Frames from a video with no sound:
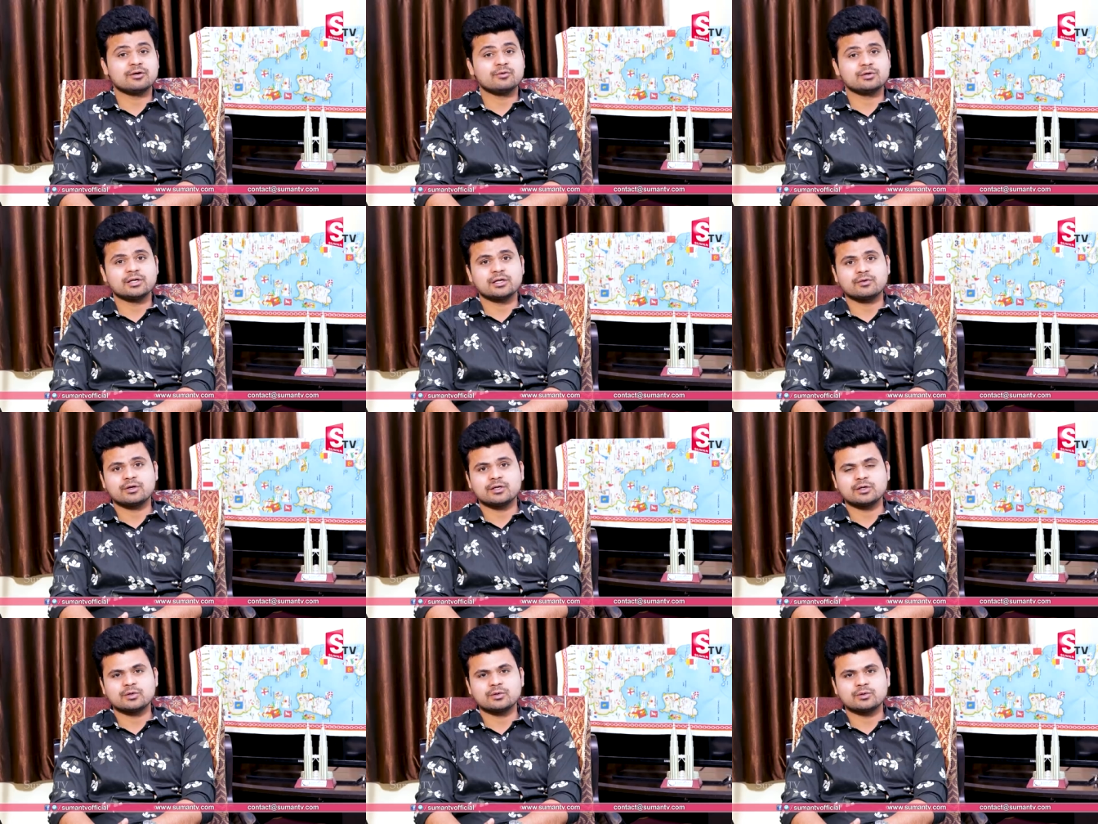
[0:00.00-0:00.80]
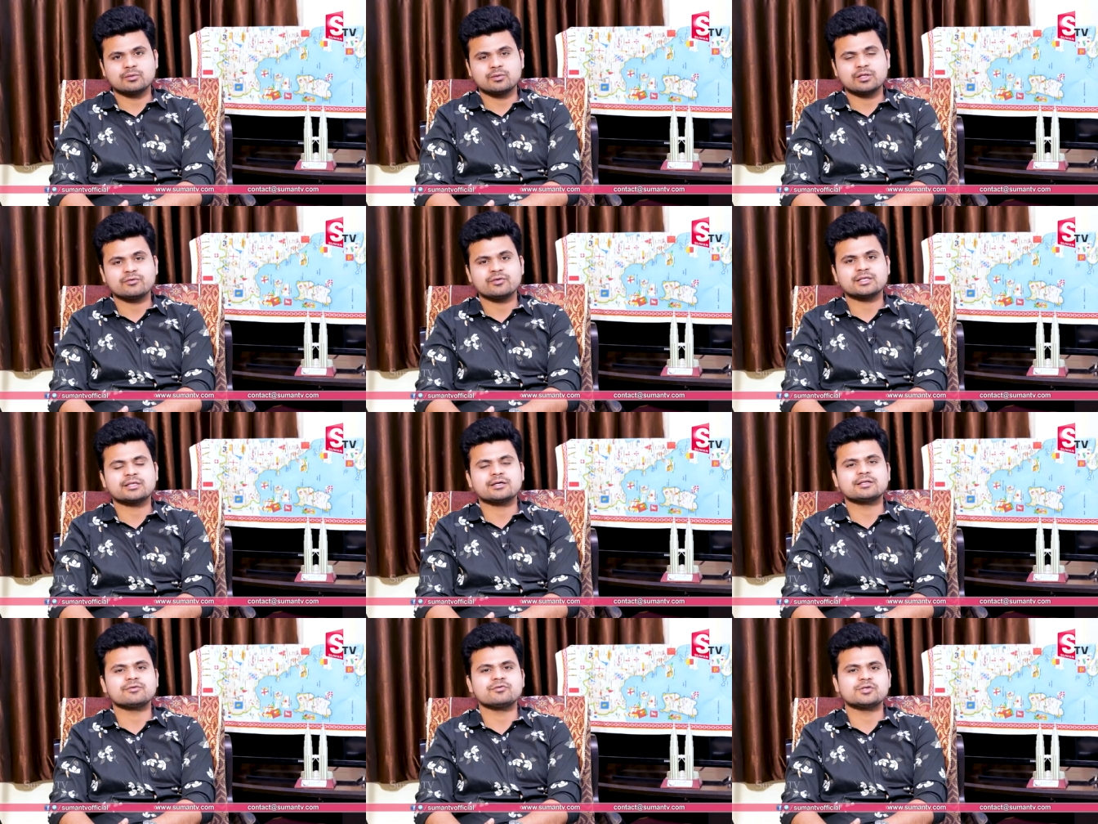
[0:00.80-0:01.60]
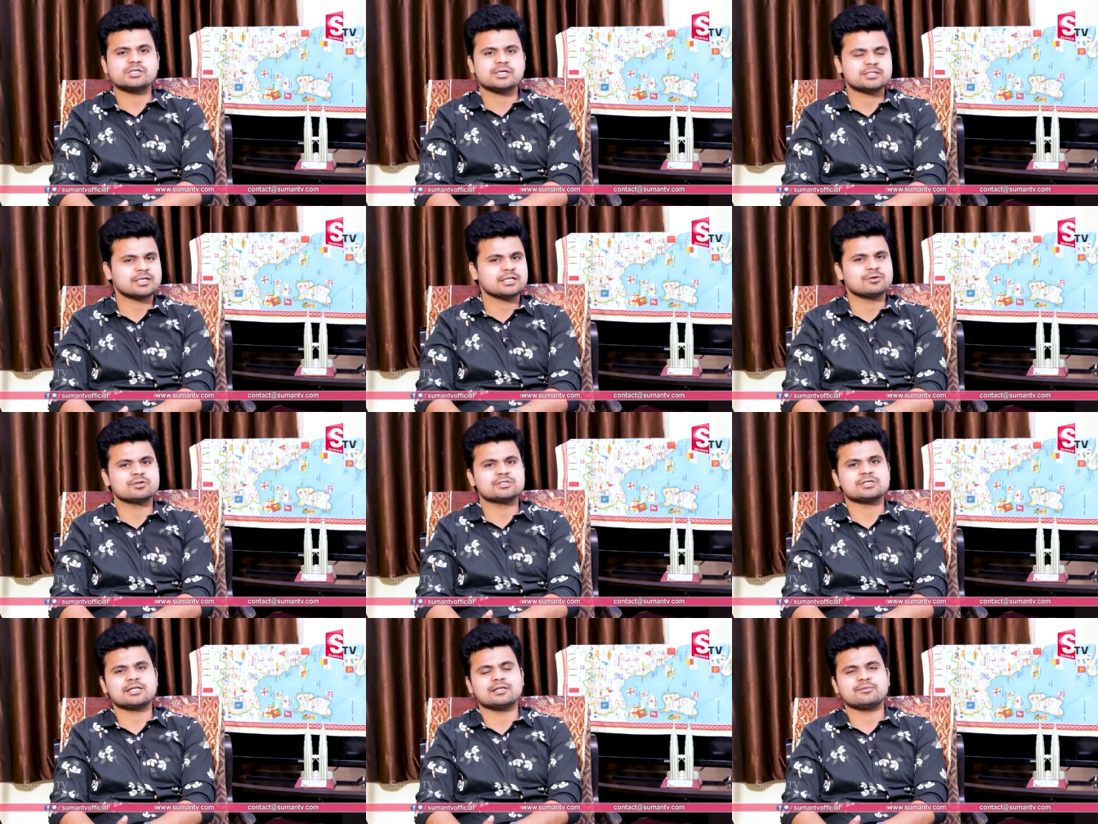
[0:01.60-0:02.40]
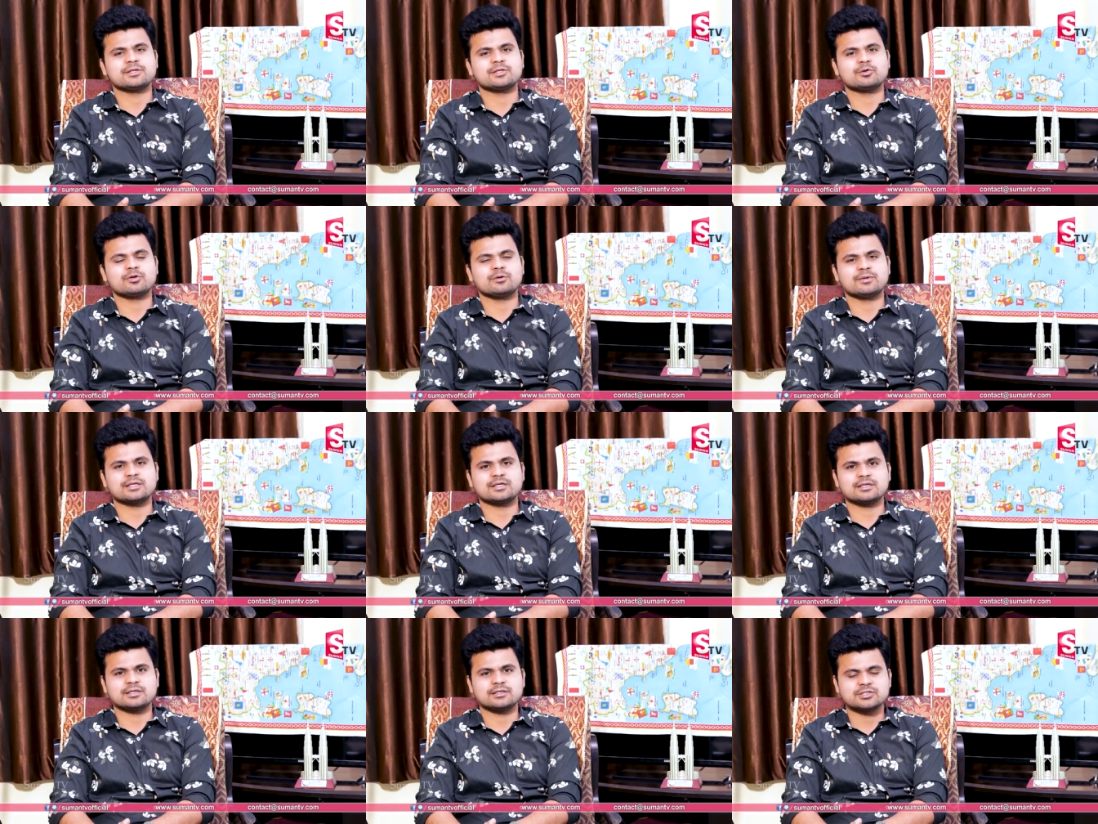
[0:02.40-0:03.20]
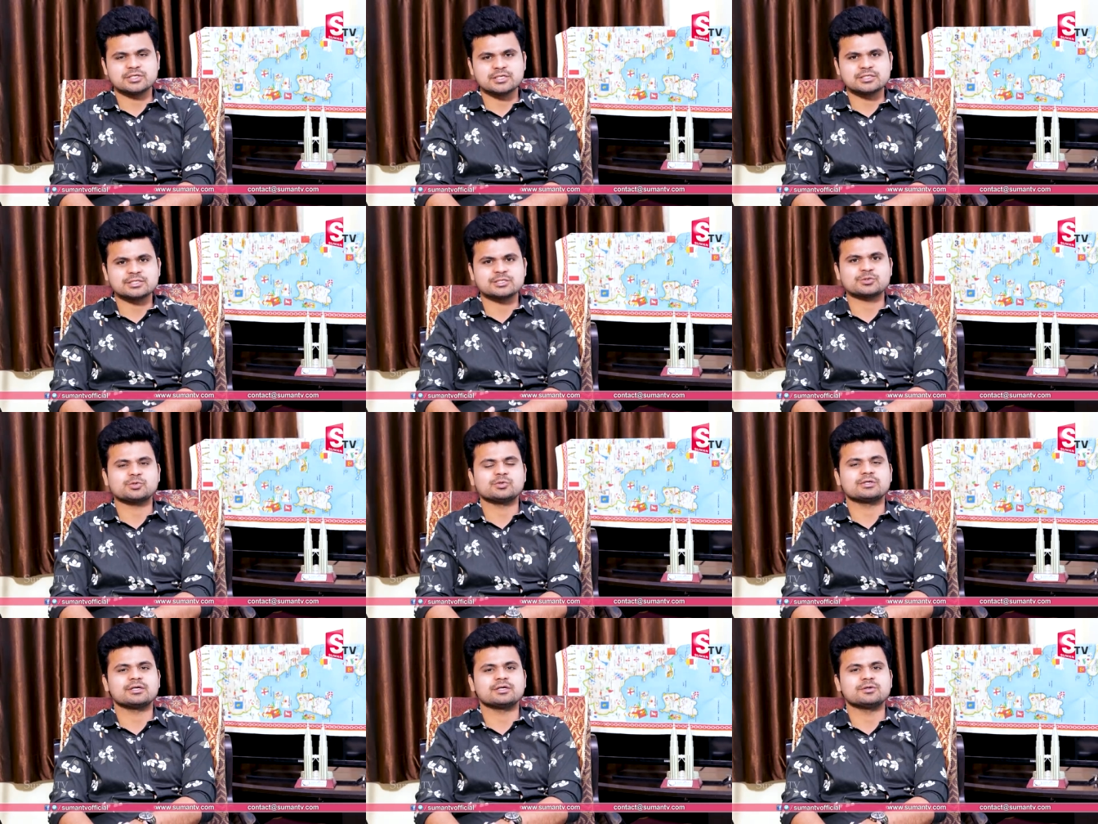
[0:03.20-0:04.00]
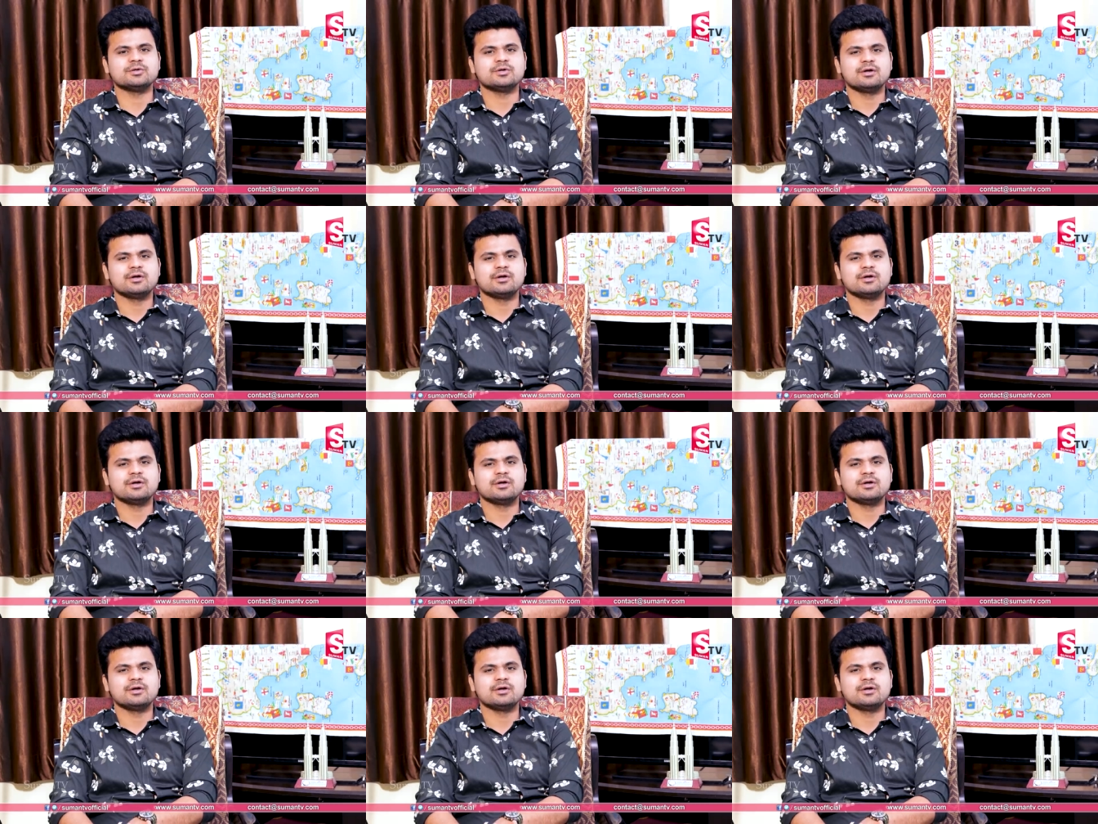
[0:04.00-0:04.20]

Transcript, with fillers: ఎలా ఉండేవాళ్ళు వాళ్ళ వ్యక్తిగత విశేషాలు కూడా చాలామంది కూడా మనకి షేర్ చేసుకుంటున్నారు